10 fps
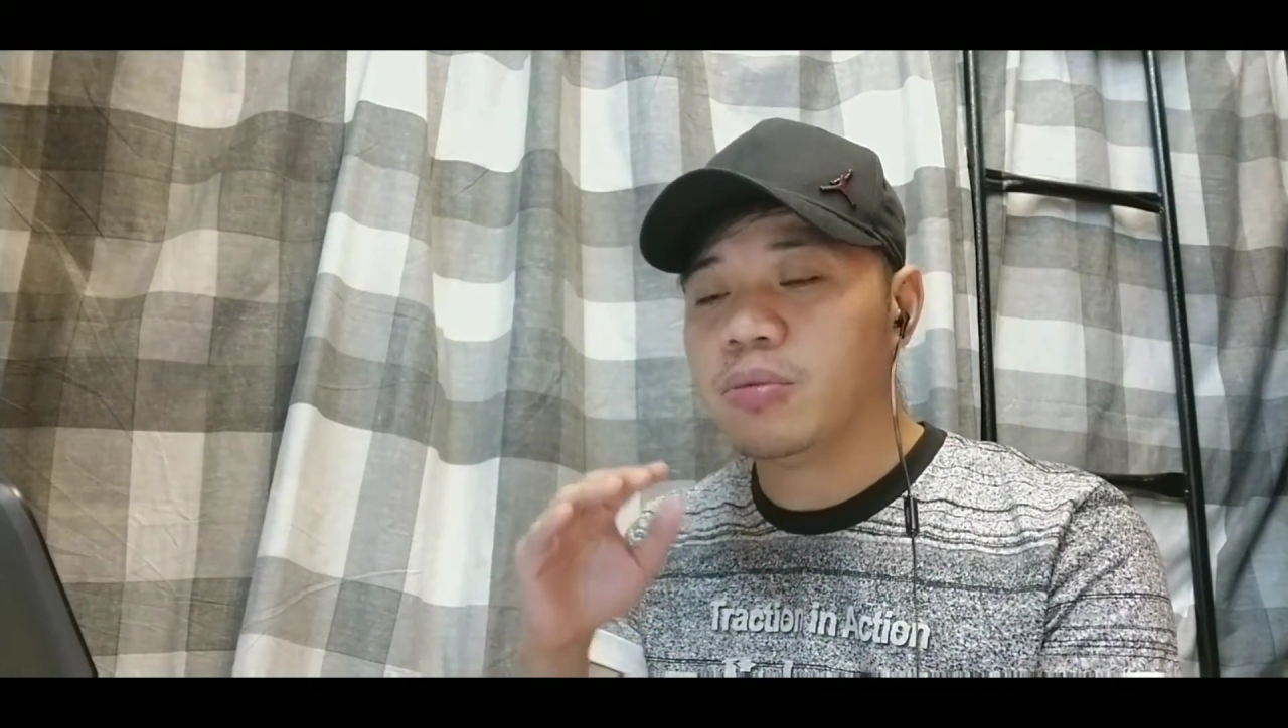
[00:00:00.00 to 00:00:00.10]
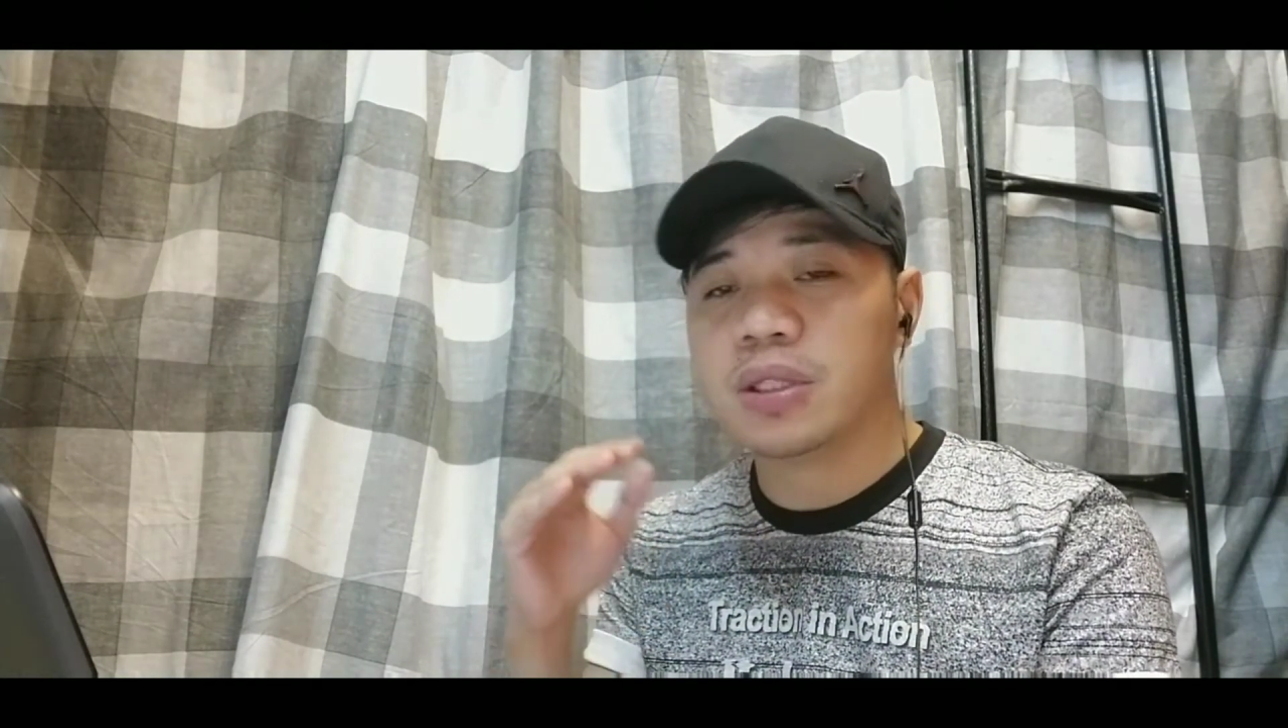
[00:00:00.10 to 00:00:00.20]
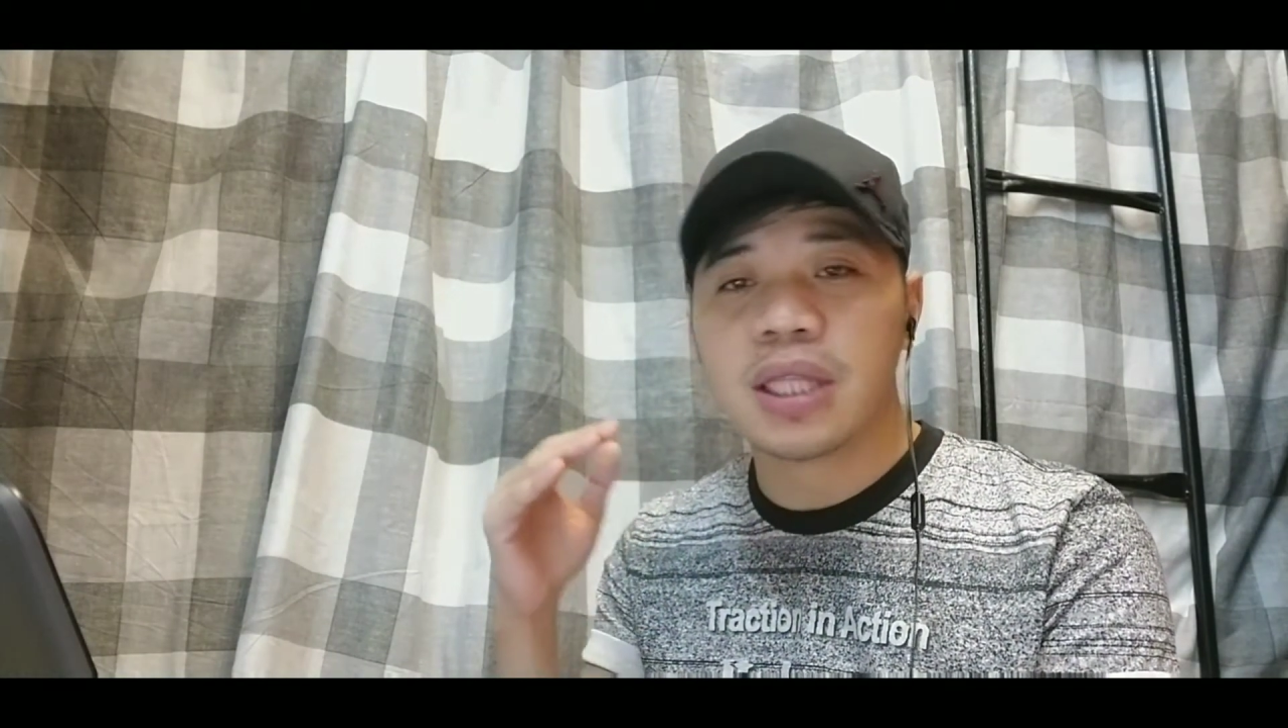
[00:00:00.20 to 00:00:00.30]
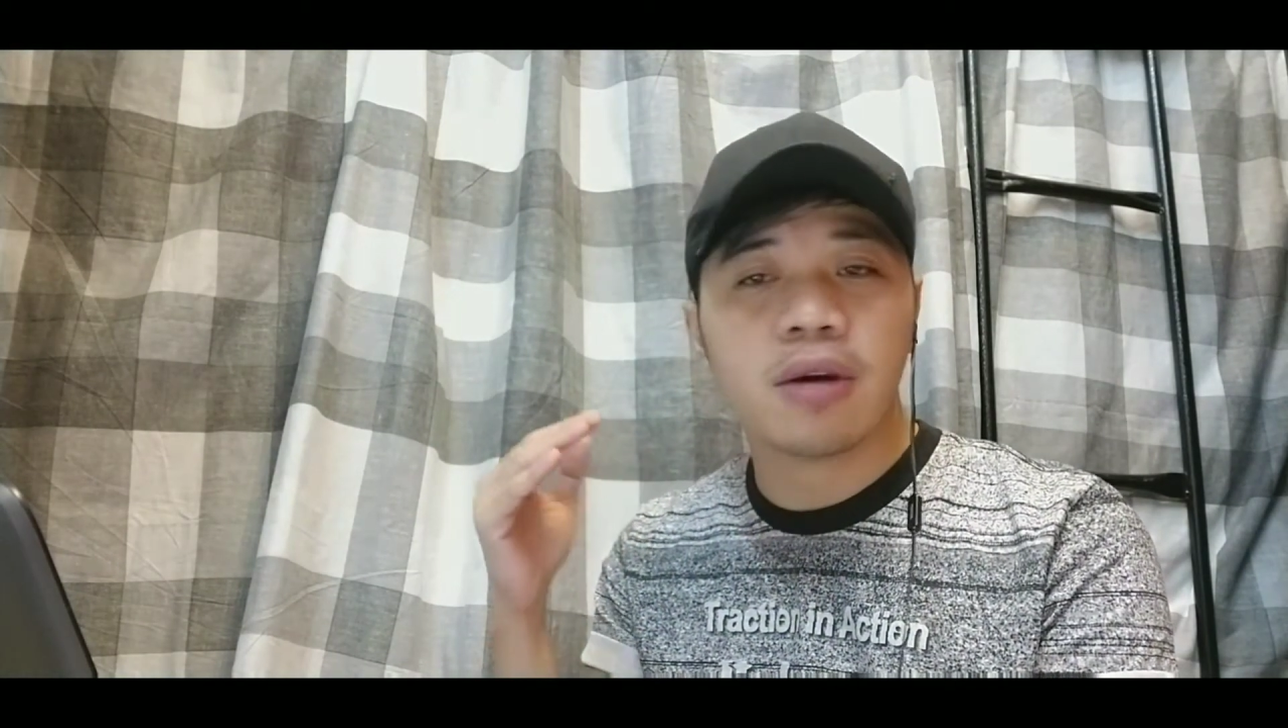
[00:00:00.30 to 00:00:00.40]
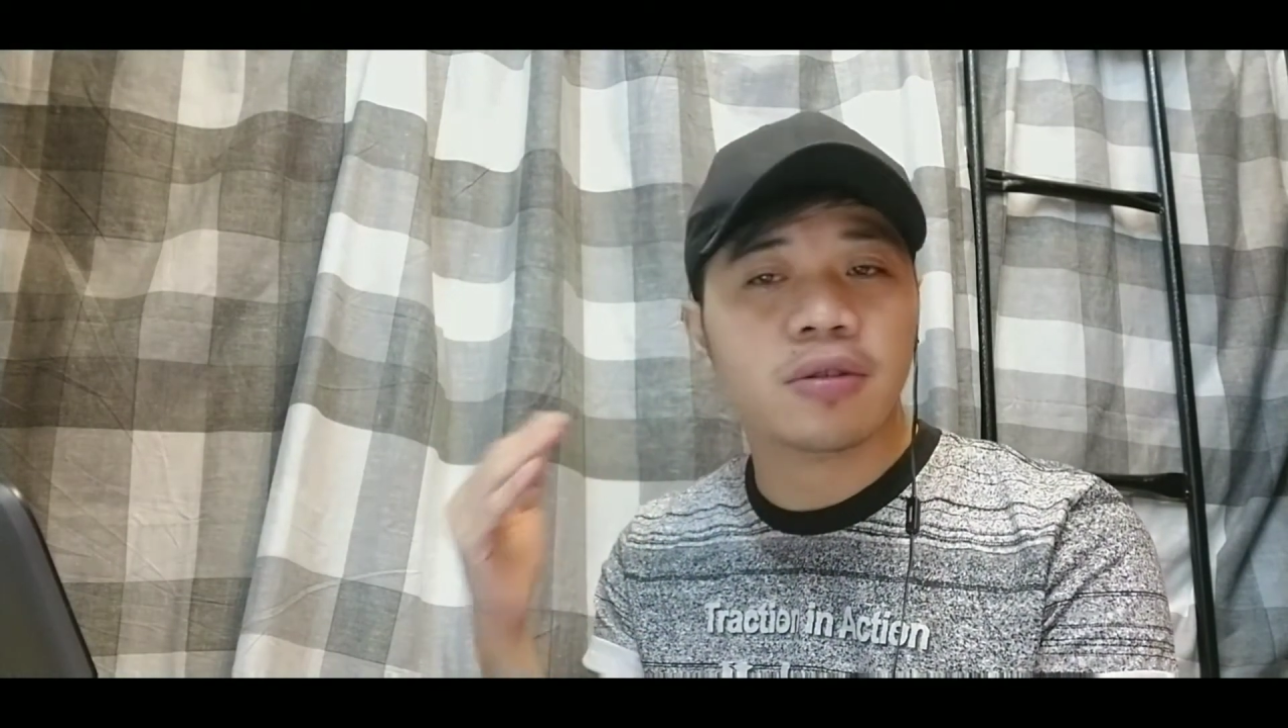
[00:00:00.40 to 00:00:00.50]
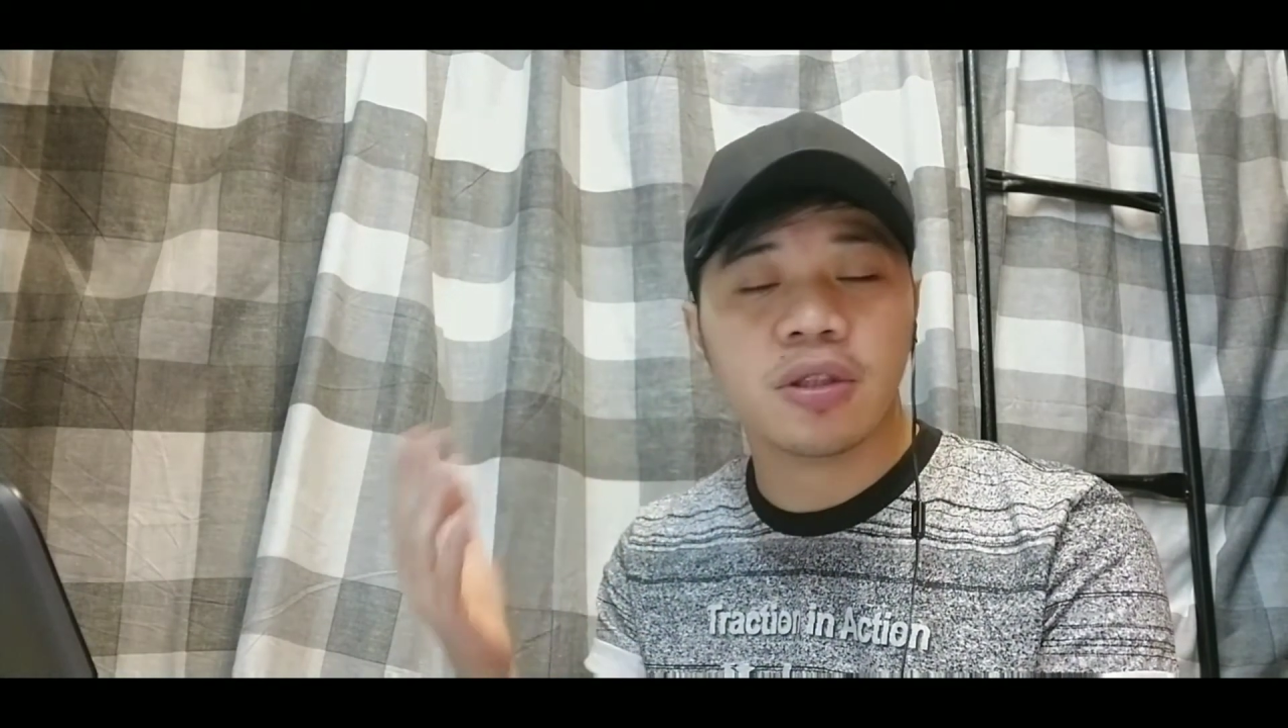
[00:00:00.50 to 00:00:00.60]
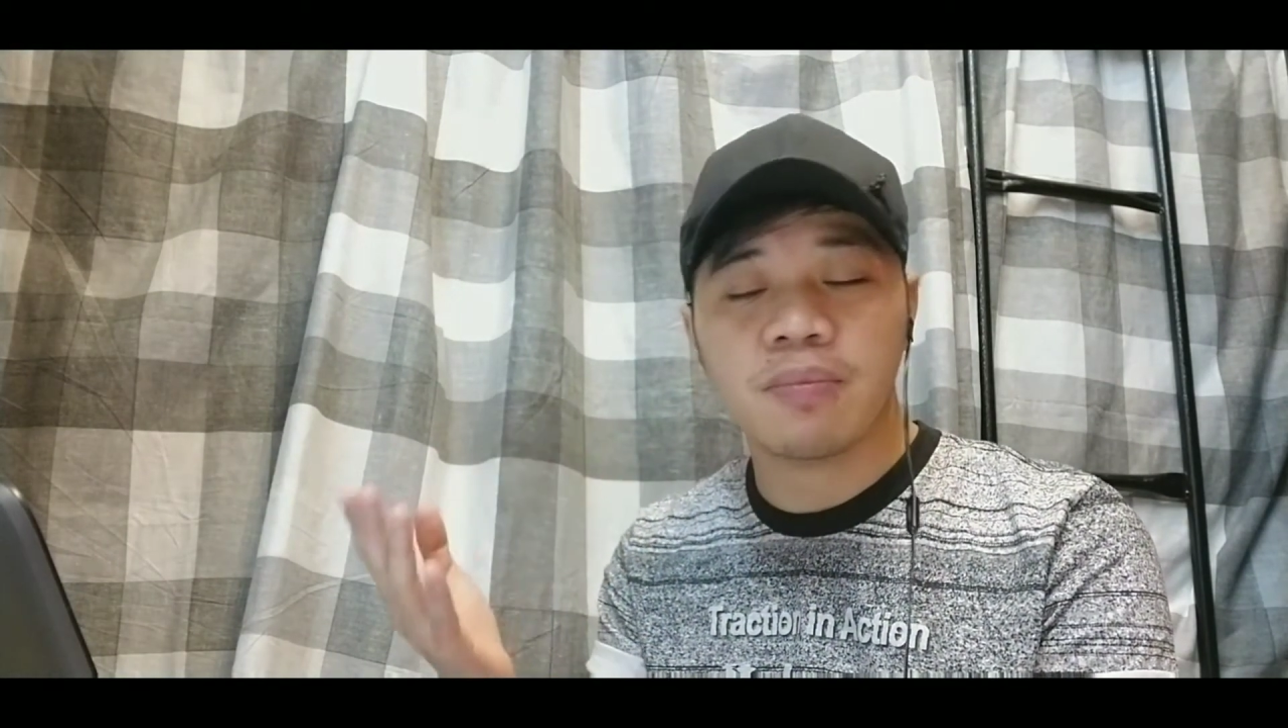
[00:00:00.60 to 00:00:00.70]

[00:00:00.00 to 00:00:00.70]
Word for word: pumunta ako